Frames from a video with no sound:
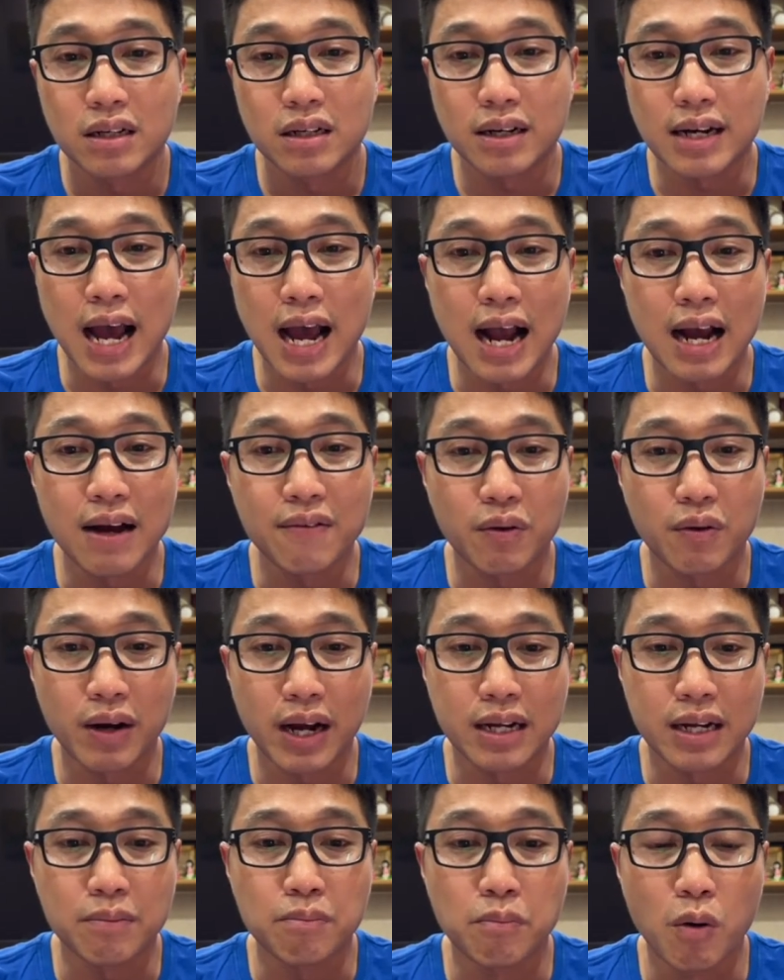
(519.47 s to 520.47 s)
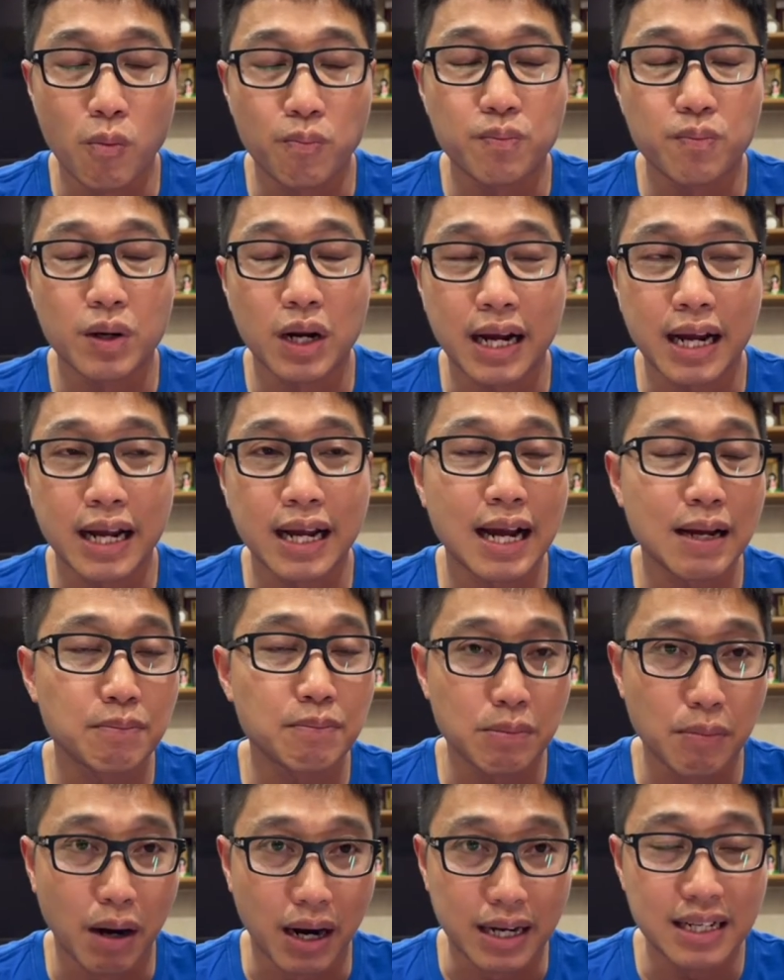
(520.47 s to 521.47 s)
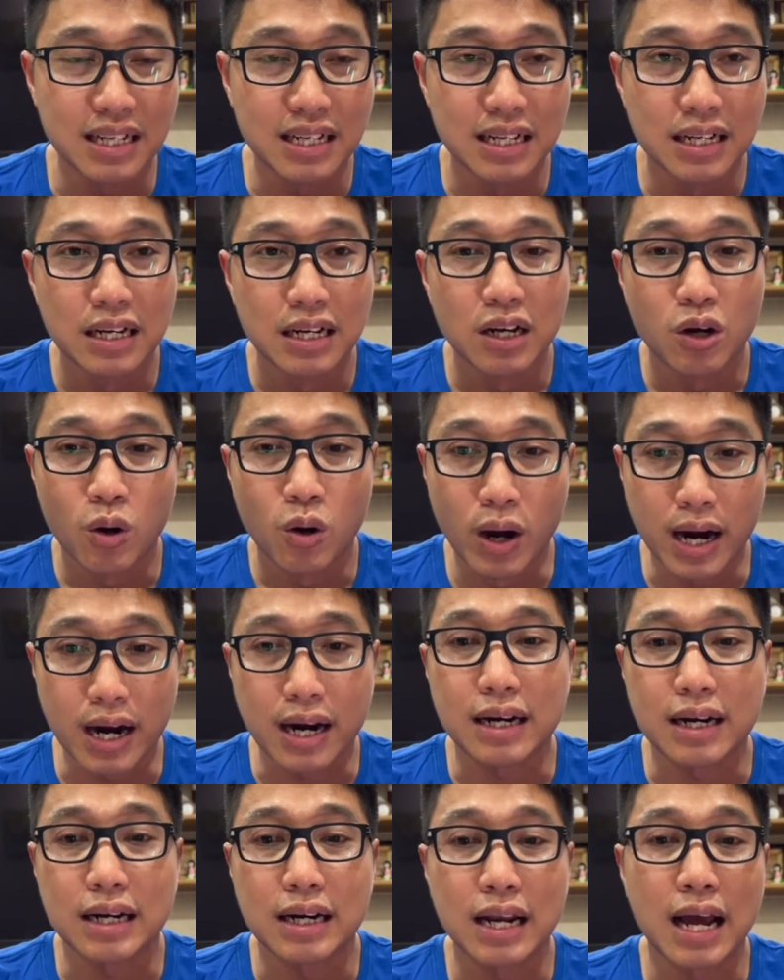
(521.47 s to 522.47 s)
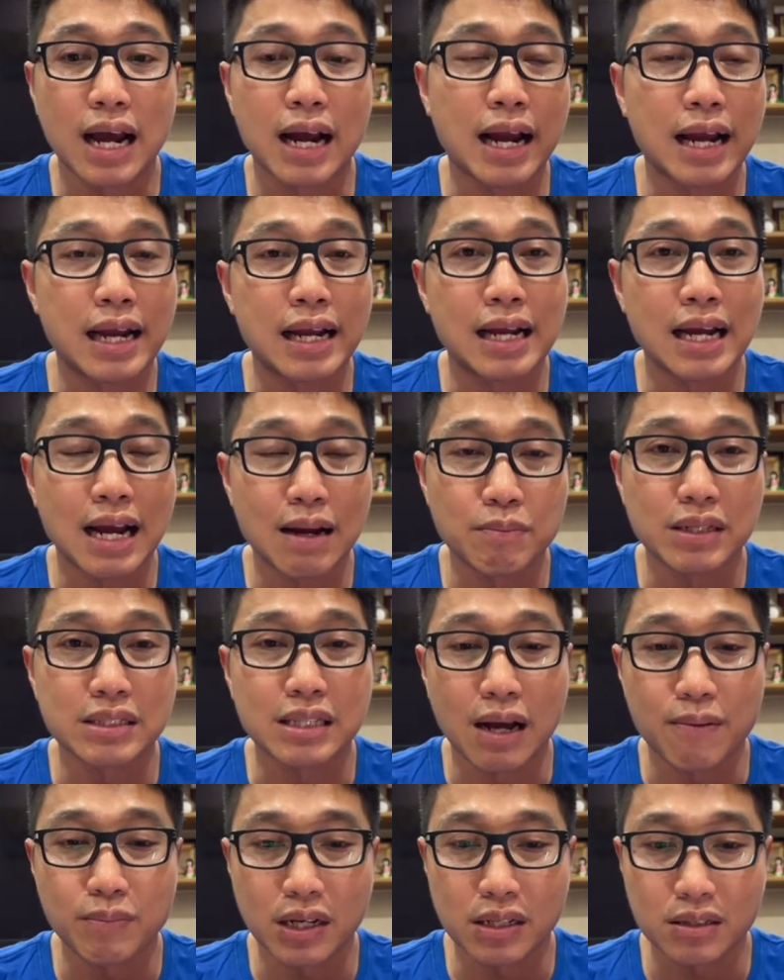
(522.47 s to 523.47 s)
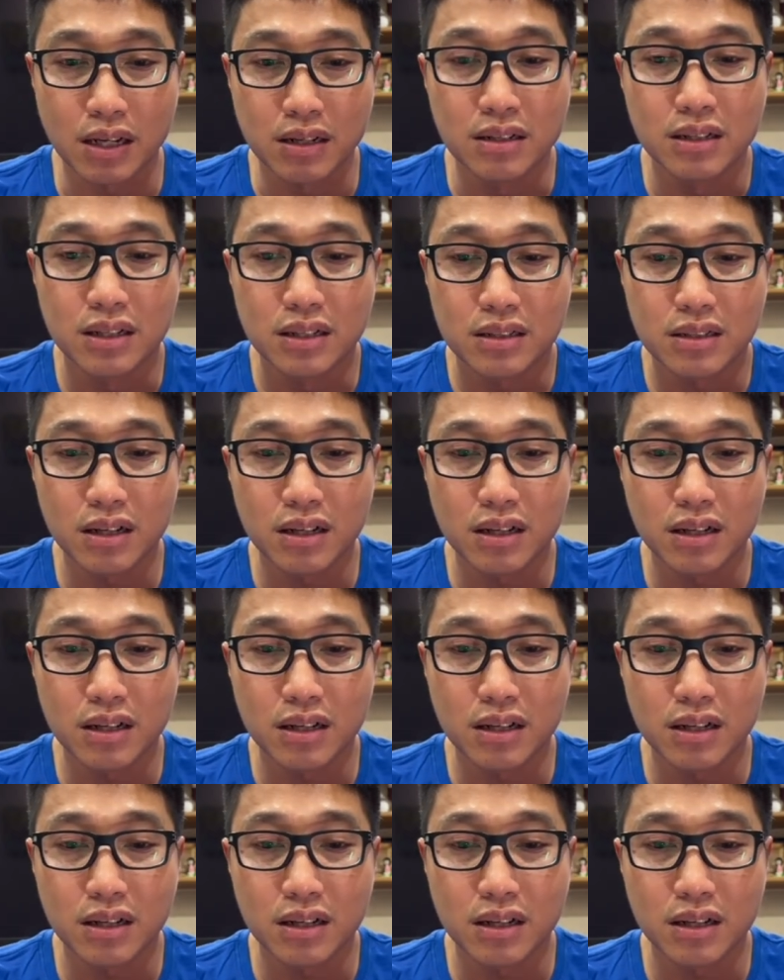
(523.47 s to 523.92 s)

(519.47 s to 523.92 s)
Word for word: đá vào ngày một là ngày hai mươi bảy hoặc là ngày hai mươi tám tháng tư,